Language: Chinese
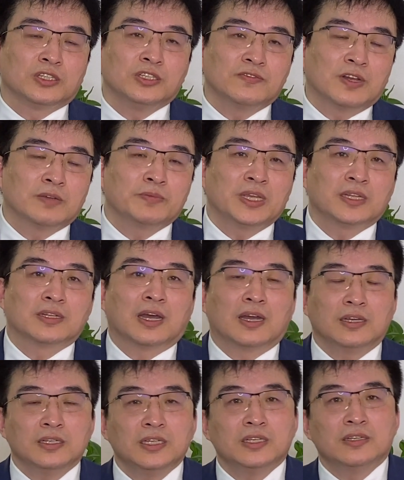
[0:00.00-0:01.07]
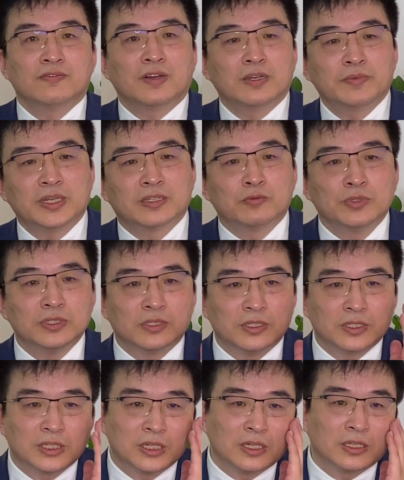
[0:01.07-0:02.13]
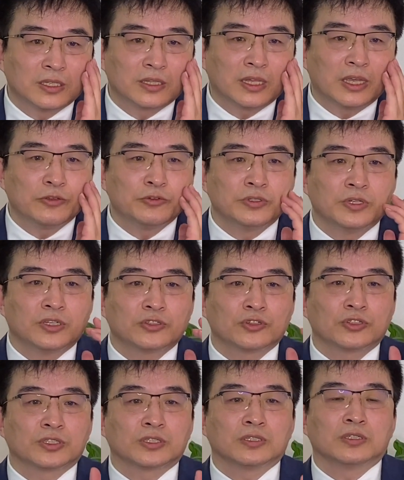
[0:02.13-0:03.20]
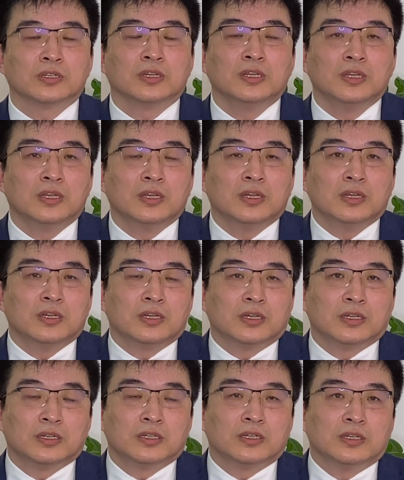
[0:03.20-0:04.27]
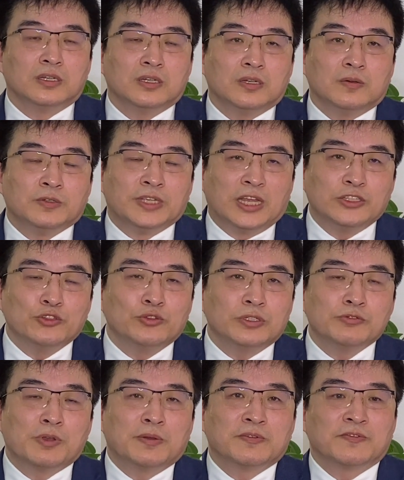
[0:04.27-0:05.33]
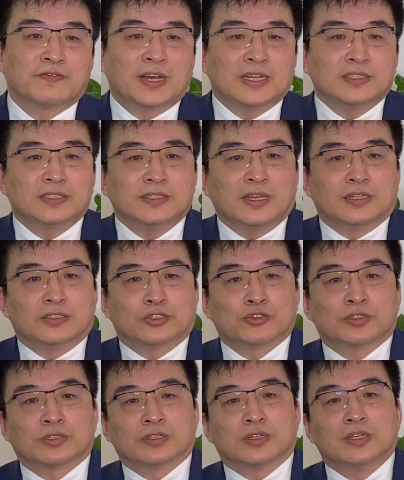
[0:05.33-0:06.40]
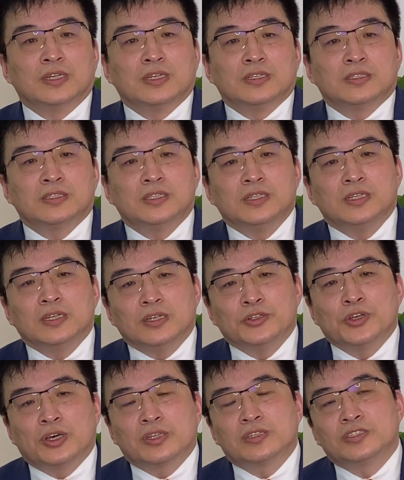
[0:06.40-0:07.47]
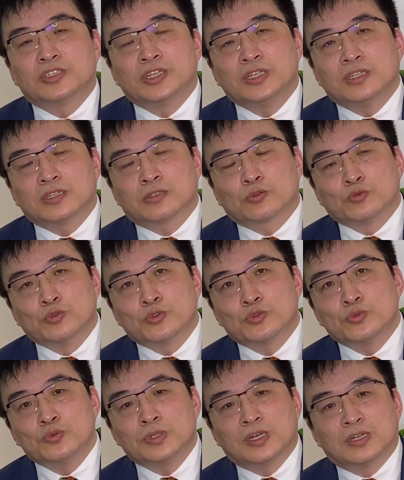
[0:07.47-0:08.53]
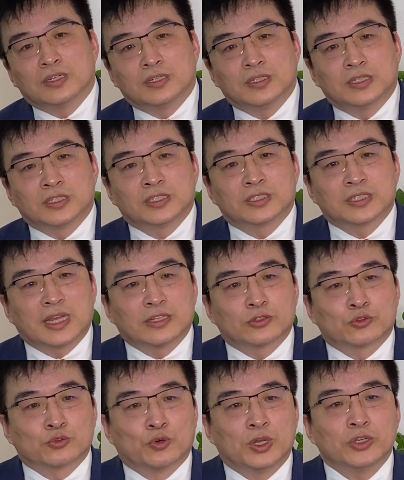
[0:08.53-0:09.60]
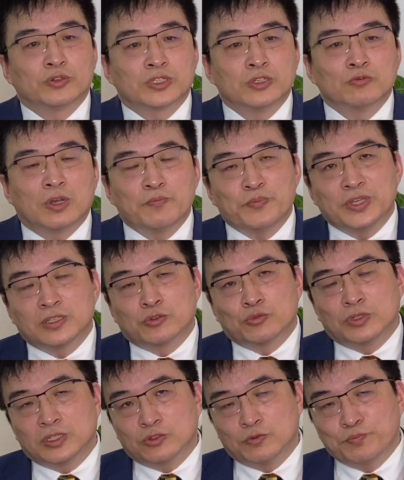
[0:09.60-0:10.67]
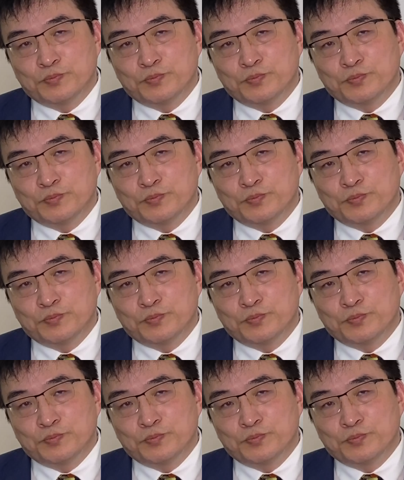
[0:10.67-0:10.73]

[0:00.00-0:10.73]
一方面了。另一方面的问题可能在于呢，就是，嗯，研究人员们发现就是。一，6 1 4 g 这个毒株呢，是占所有新冠病毒的这种